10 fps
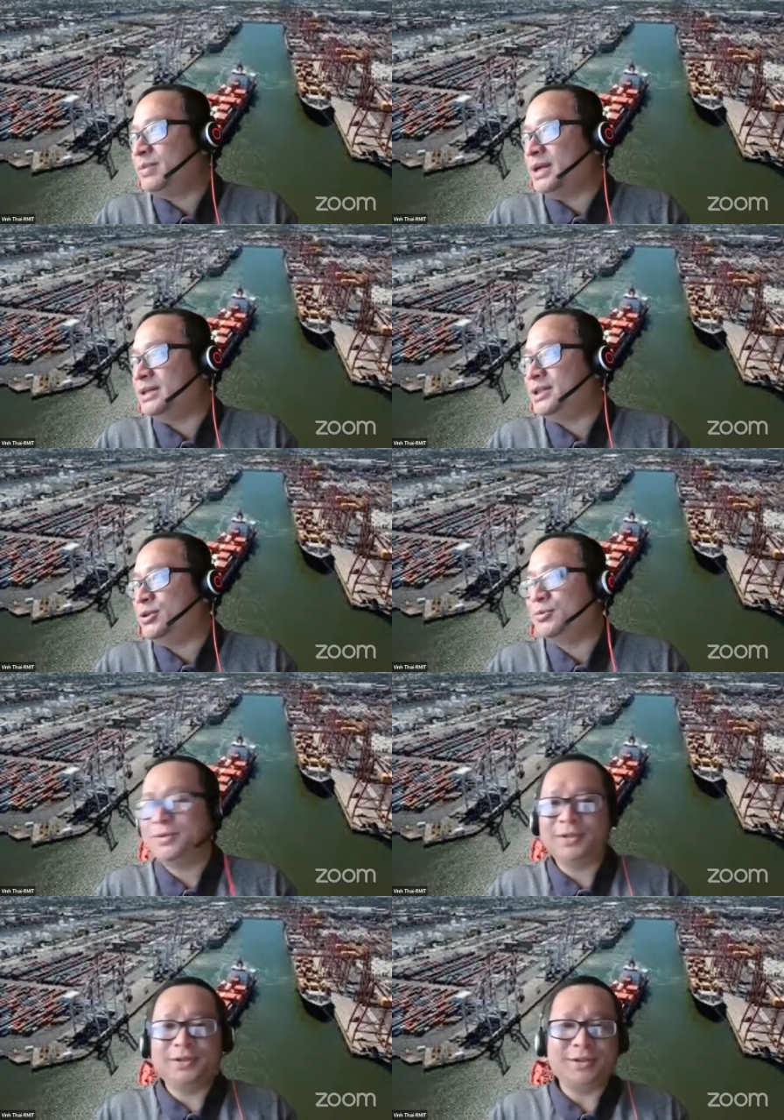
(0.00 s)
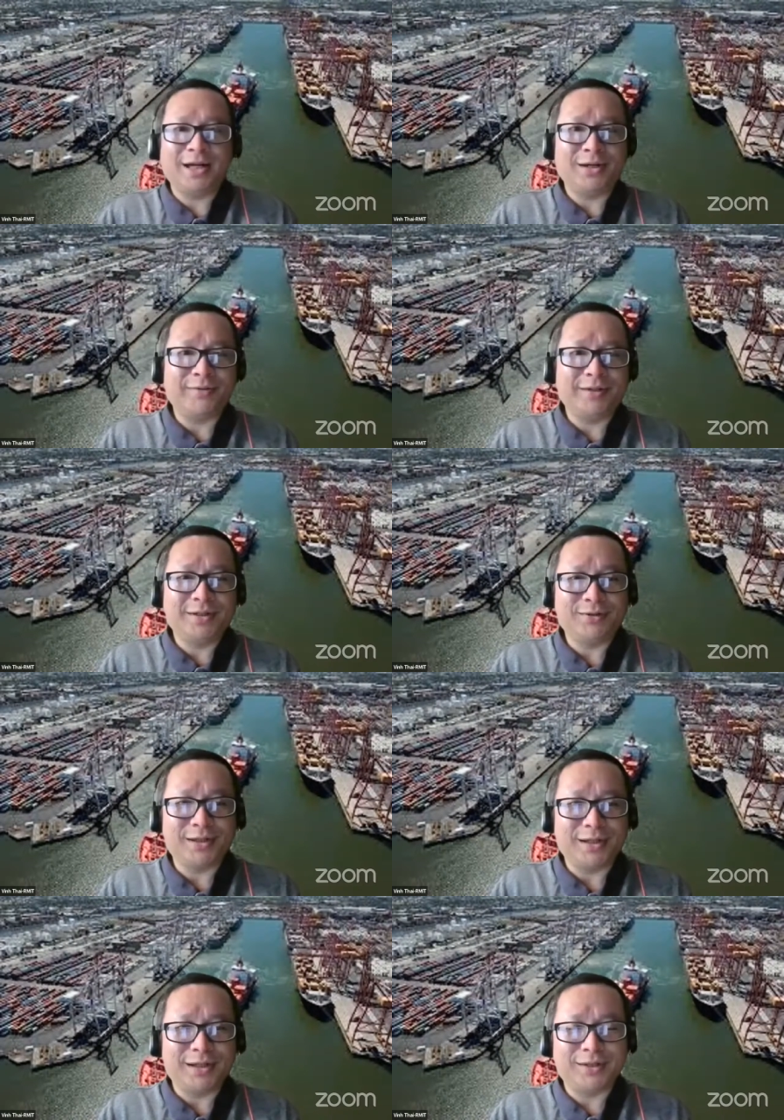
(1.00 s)
bạn trí dũng có, có hài lòng với câu
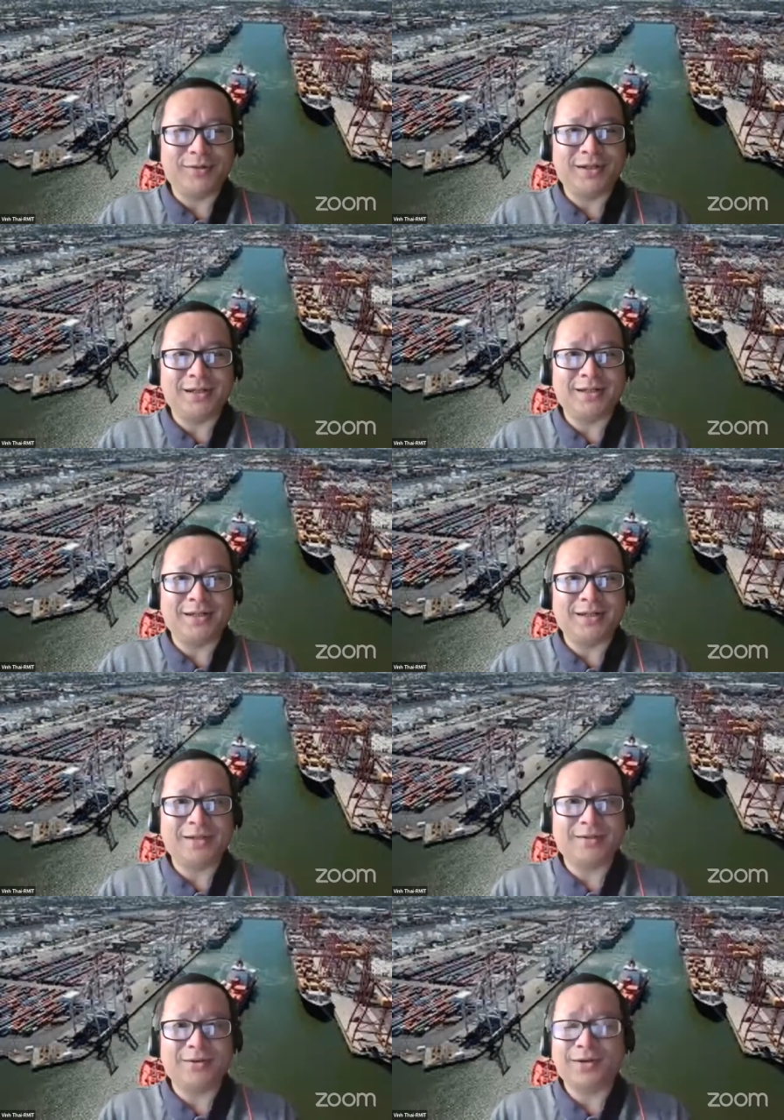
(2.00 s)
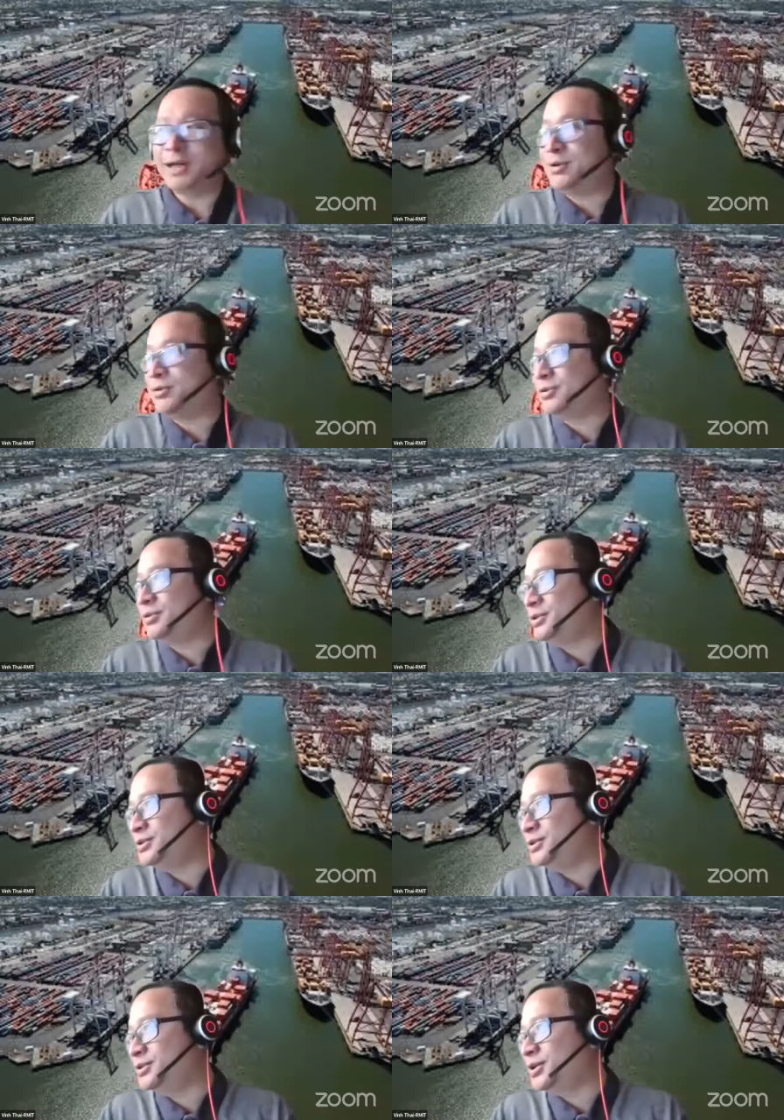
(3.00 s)
trả lời hay không hay là có, có cái nào chưa
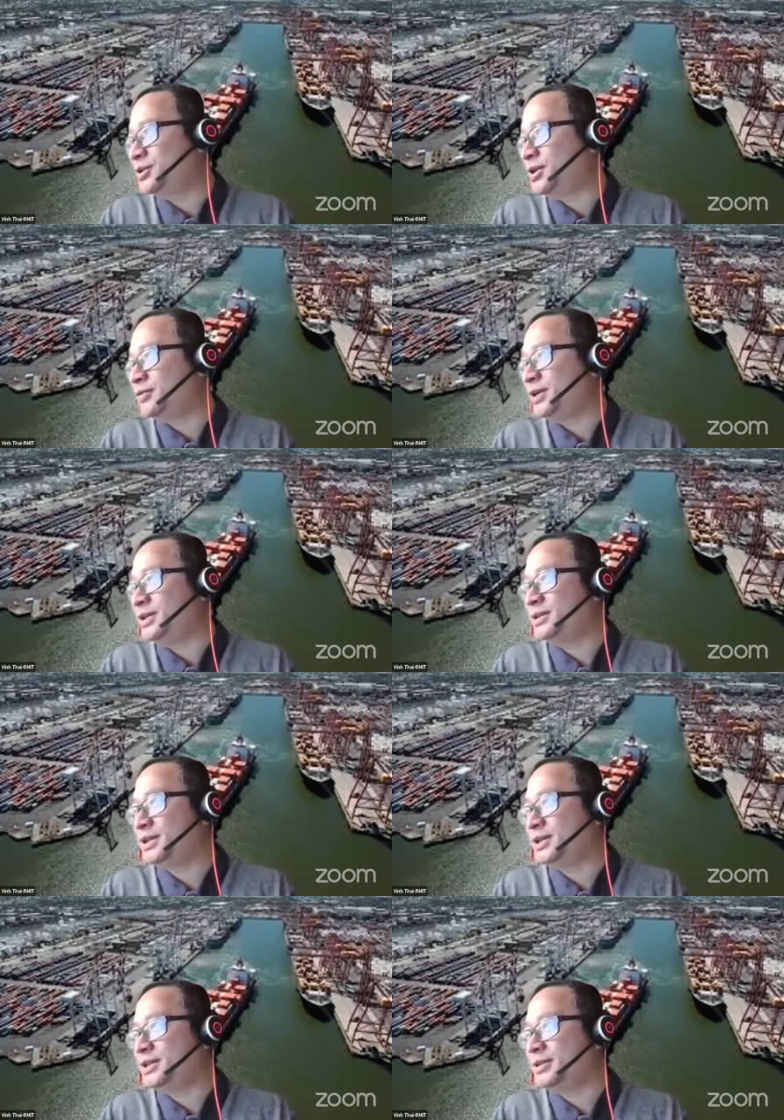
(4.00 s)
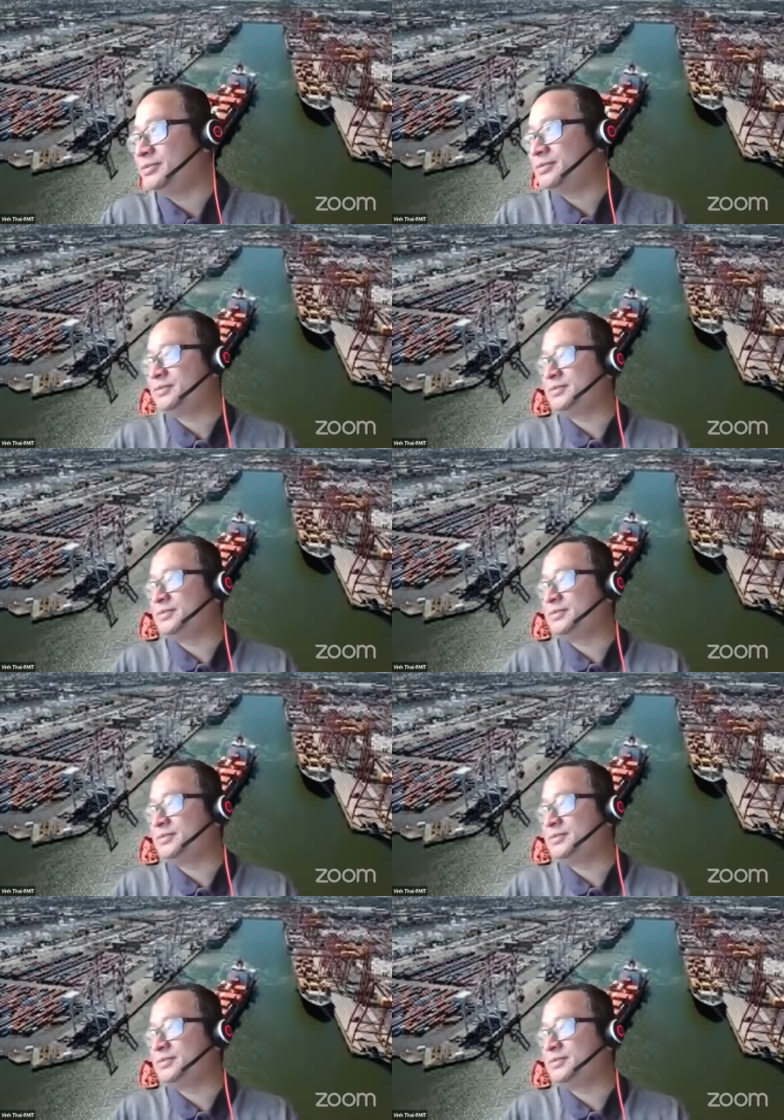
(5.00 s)
chưa rõ cần phải trả lời thêm